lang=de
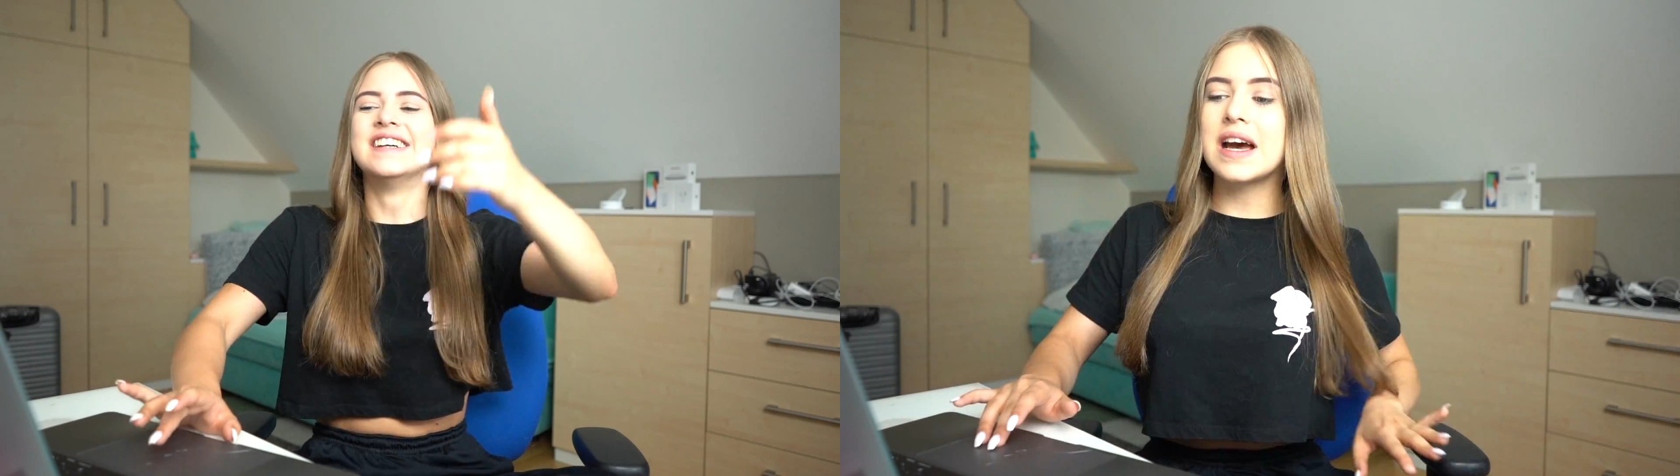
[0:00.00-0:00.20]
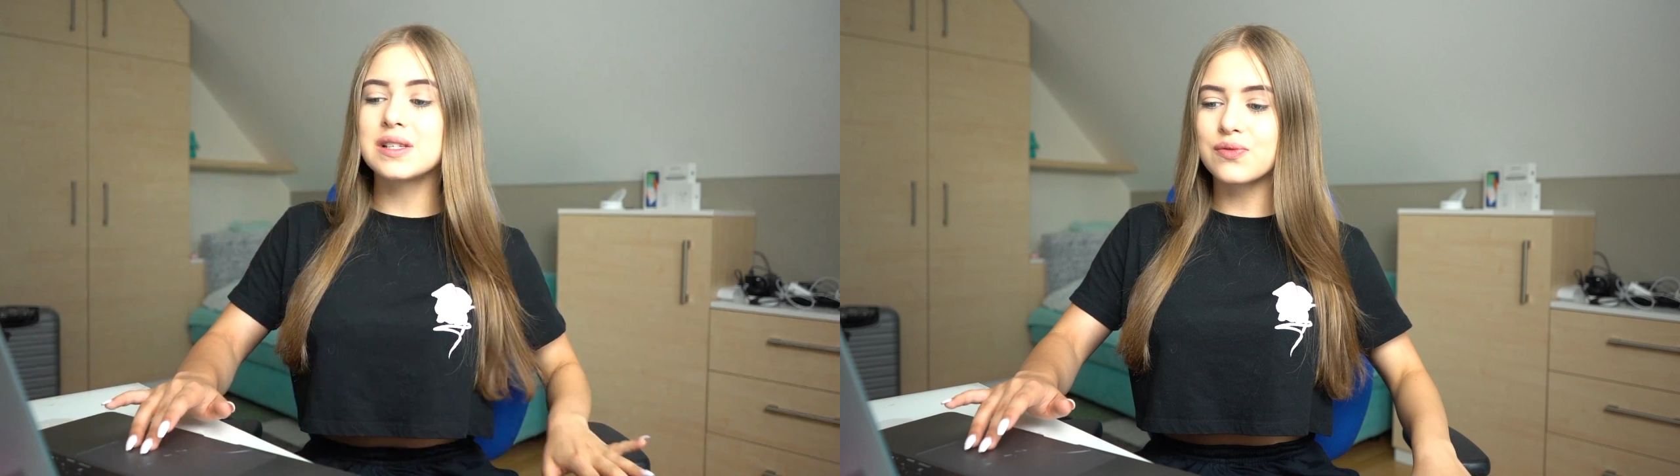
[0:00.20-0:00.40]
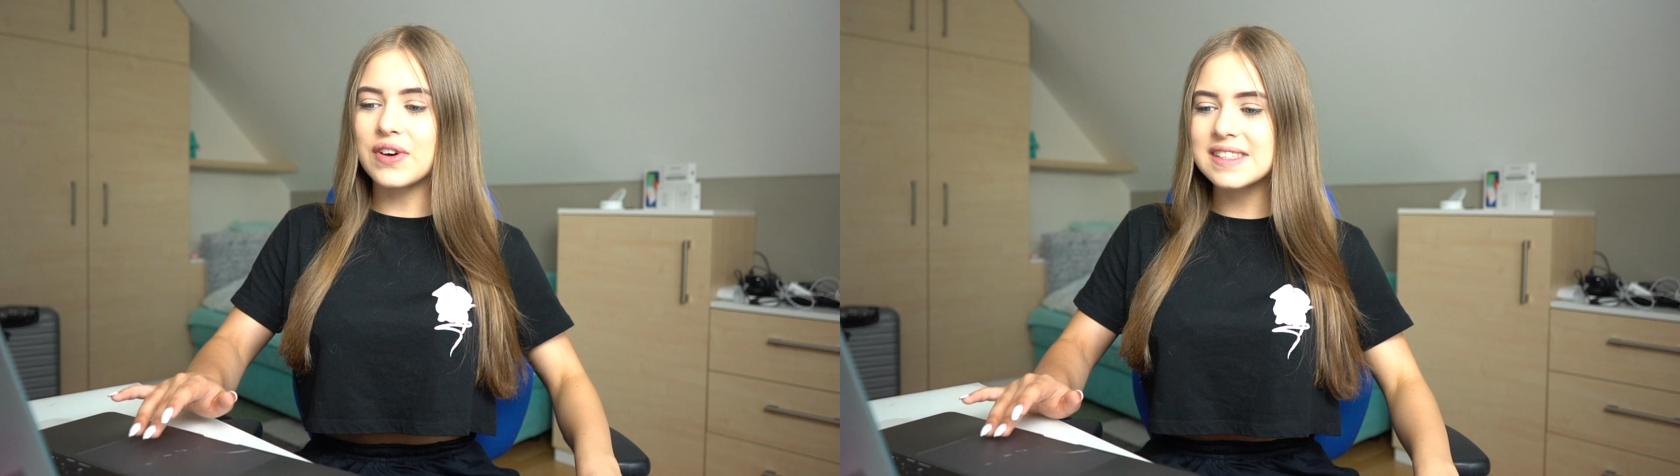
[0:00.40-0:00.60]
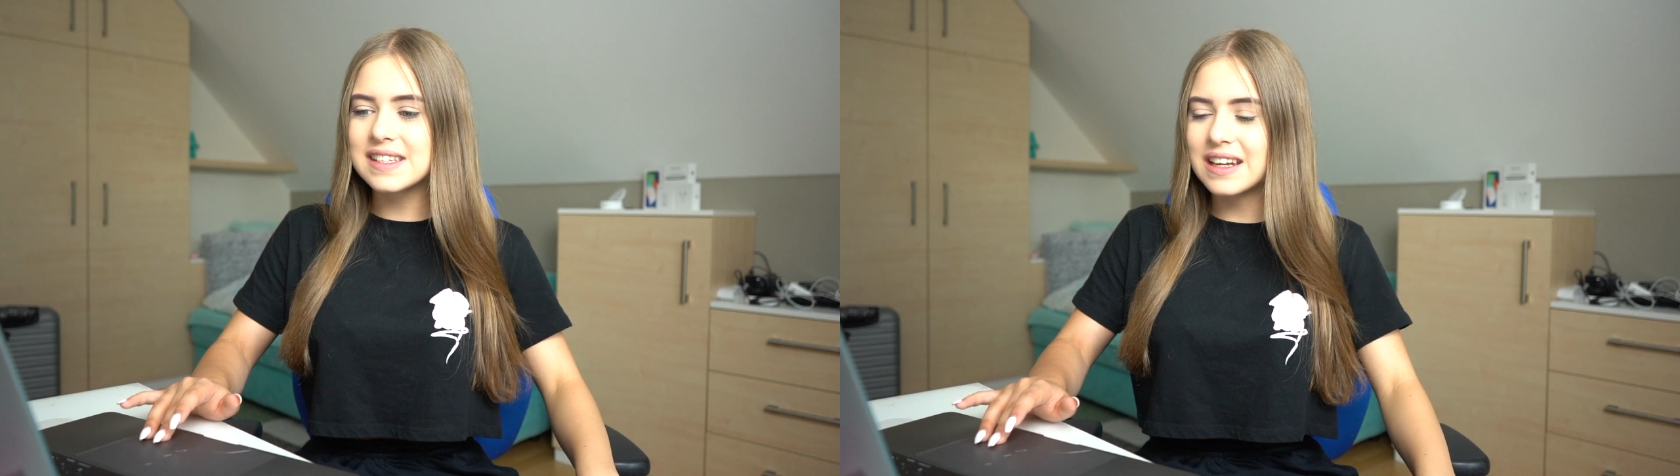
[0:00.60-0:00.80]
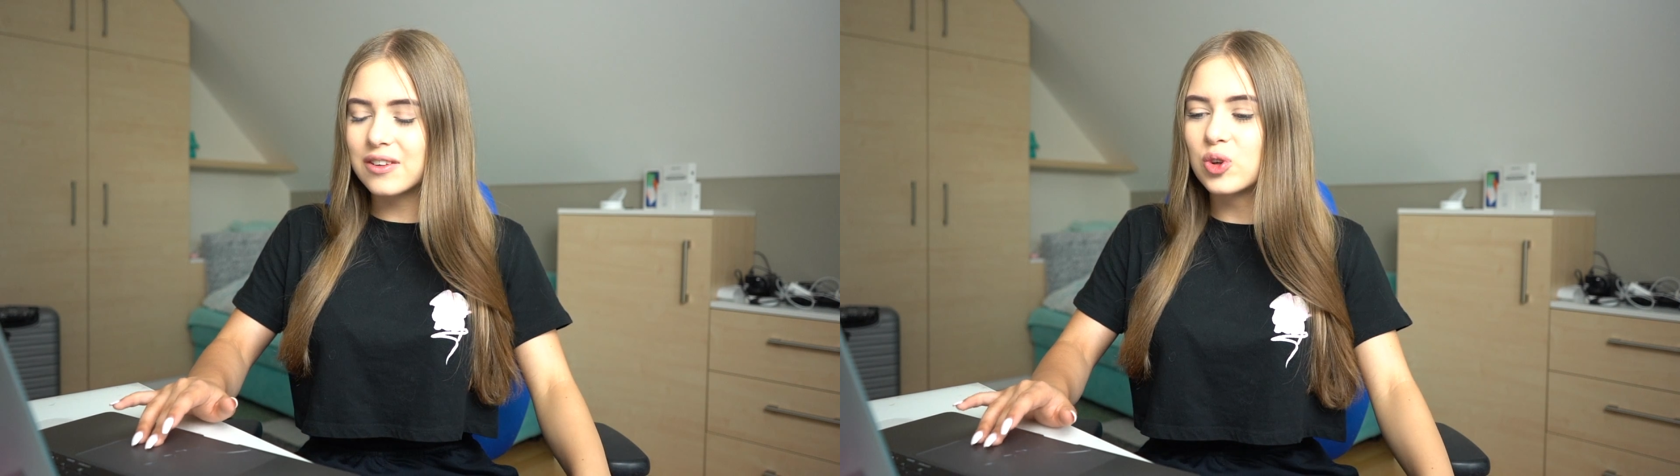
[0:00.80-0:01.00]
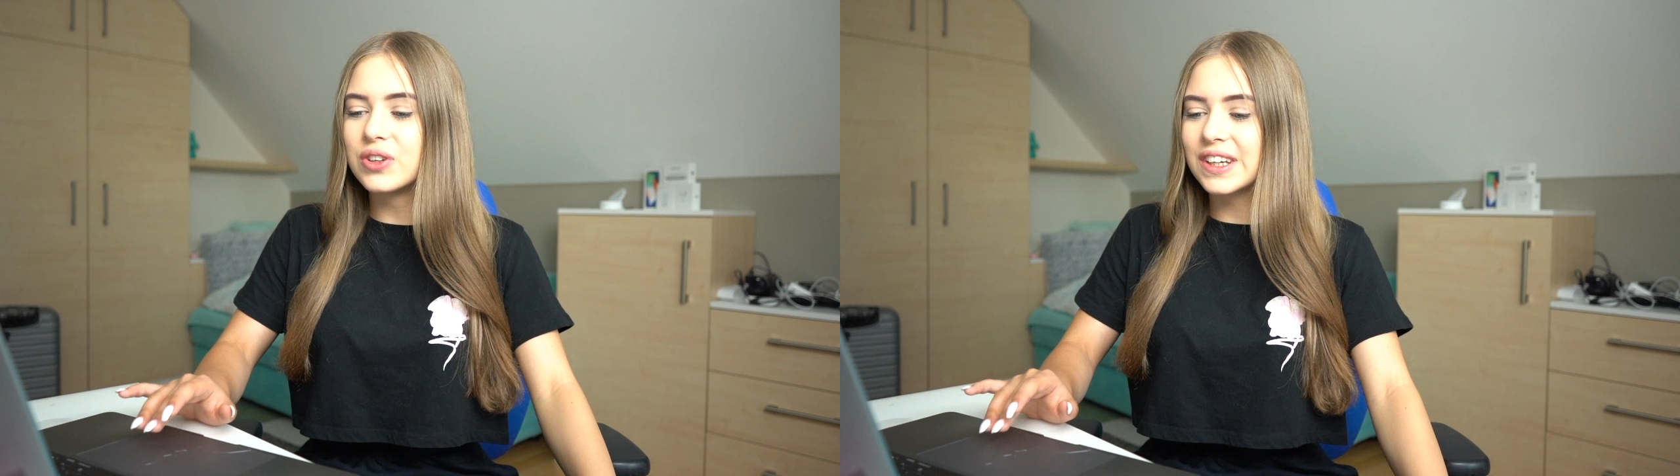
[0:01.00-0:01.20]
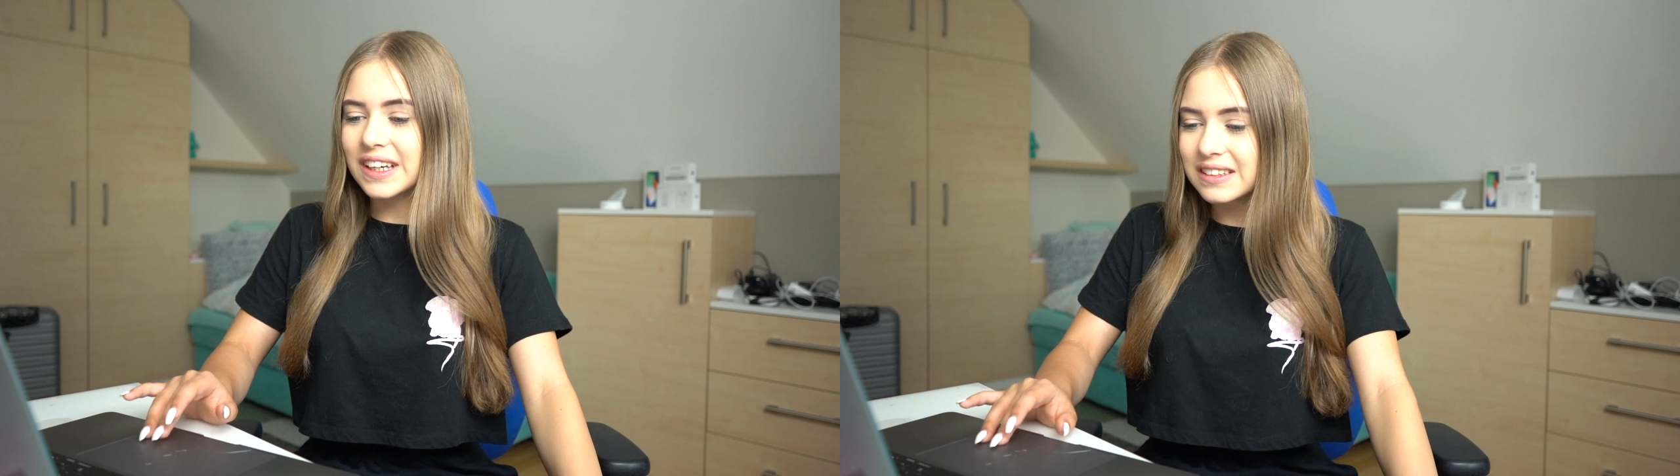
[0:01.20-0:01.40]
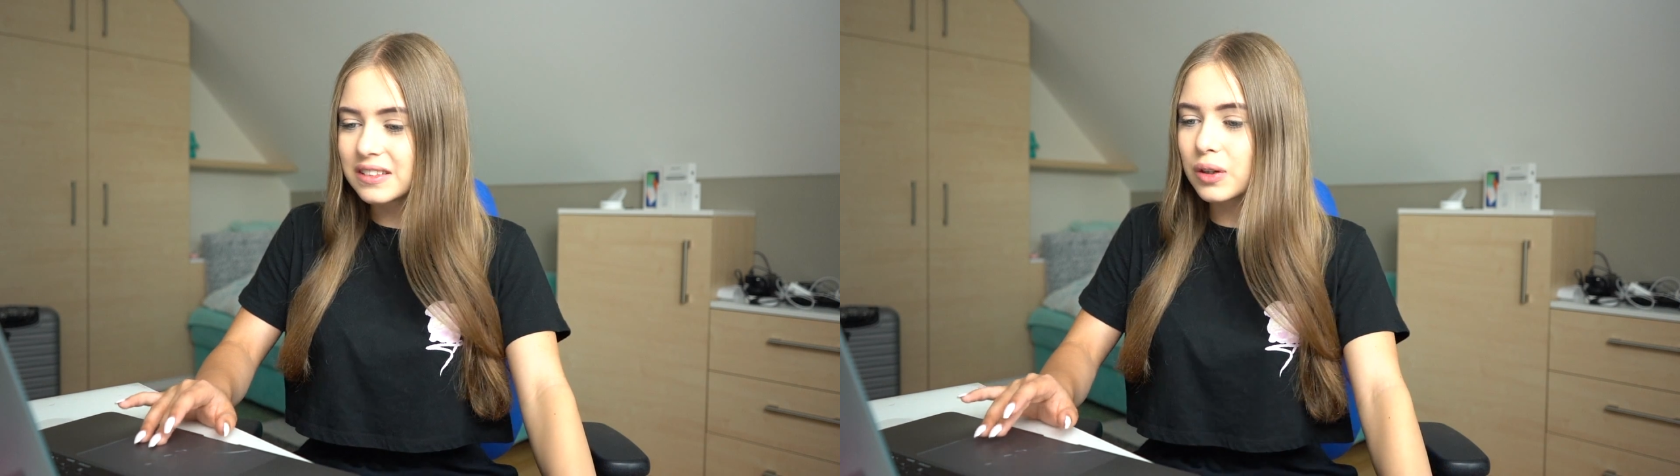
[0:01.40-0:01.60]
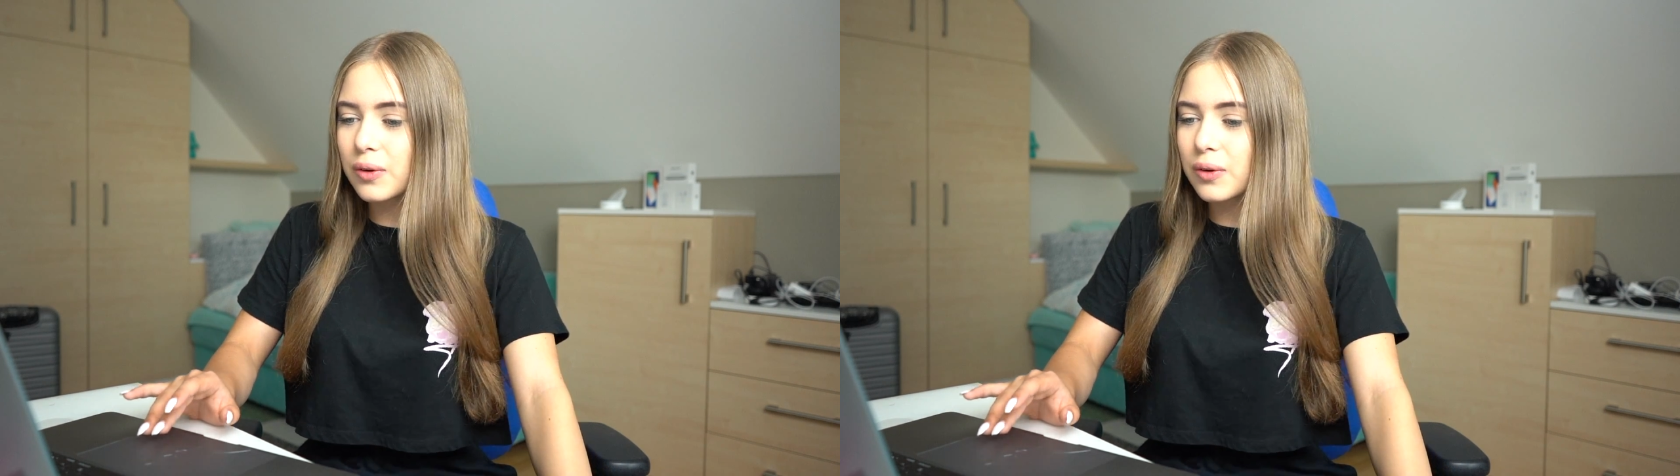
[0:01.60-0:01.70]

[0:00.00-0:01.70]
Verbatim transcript: Also was hier natürlich richtig